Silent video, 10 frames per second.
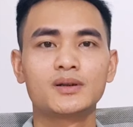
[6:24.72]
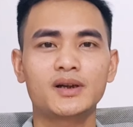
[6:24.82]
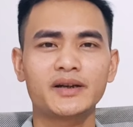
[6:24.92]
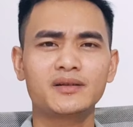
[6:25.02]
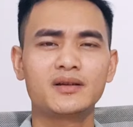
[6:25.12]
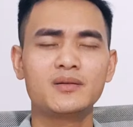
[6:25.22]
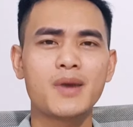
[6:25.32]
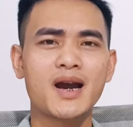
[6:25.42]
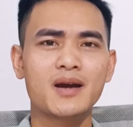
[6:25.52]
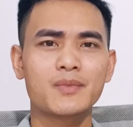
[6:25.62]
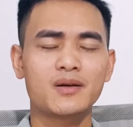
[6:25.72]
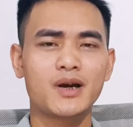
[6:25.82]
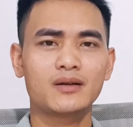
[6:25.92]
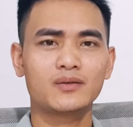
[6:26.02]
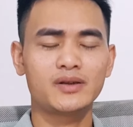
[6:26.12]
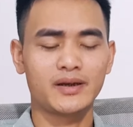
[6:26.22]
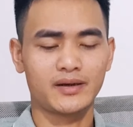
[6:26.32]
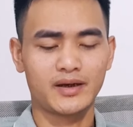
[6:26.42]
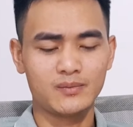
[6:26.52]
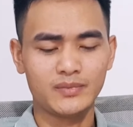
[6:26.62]
cách thứ ba mà các bạn có
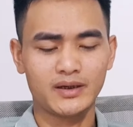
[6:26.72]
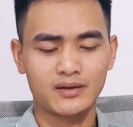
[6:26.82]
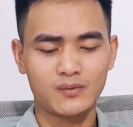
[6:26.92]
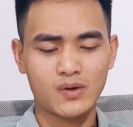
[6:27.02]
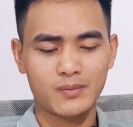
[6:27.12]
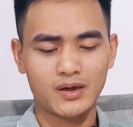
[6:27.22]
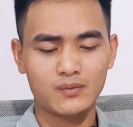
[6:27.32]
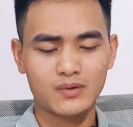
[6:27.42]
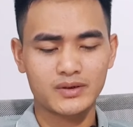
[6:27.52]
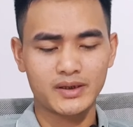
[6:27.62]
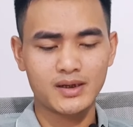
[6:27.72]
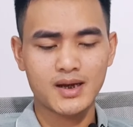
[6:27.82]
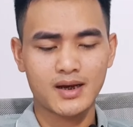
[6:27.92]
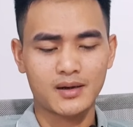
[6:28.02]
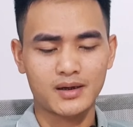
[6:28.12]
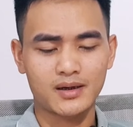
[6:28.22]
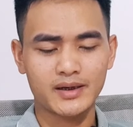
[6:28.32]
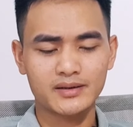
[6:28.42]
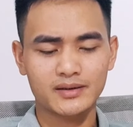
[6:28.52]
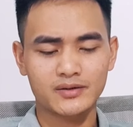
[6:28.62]
thể kiếm tiền thông qua blog đó chính là
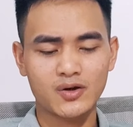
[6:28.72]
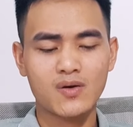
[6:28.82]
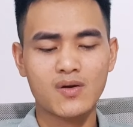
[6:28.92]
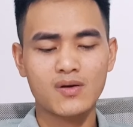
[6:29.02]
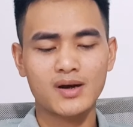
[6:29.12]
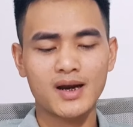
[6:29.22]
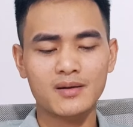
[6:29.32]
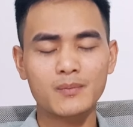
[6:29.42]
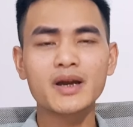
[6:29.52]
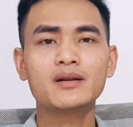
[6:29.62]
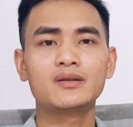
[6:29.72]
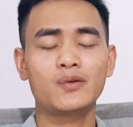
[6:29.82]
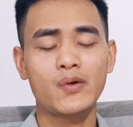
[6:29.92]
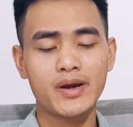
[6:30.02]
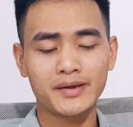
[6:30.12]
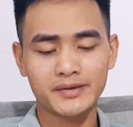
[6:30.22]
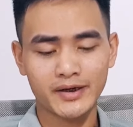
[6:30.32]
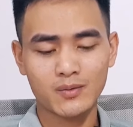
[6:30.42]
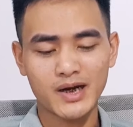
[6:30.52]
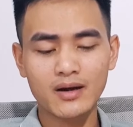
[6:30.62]
cách cho các bên thuê
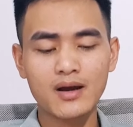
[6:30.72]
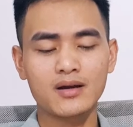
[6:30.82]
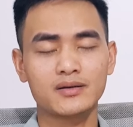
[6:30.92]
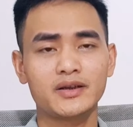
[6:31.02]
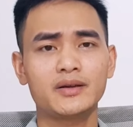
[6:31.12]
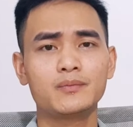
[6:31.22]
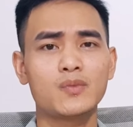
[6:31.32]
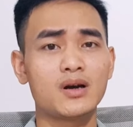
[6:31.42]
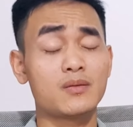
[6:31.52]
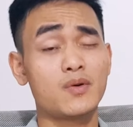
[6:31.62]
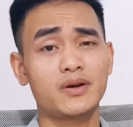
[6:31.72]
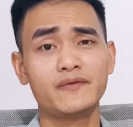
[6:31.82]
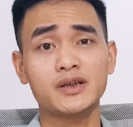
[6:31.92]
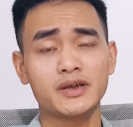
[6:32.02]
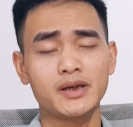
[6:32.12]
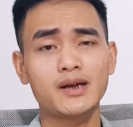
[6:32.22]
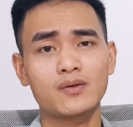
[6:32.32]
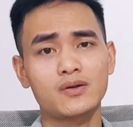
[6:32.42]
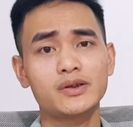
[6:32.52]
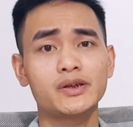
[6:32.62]
treo banner trên ở một cái vị trí nào
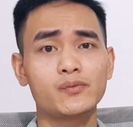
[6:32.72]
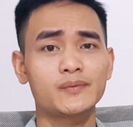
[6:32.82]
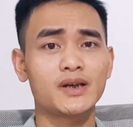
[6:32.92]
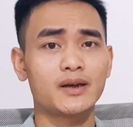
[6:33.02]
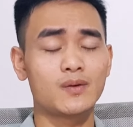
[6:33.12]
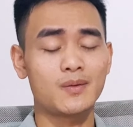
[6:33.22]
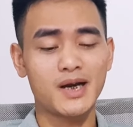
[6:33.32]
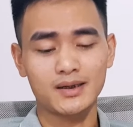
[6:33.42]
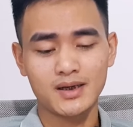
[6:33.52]
đó trên website của các bạn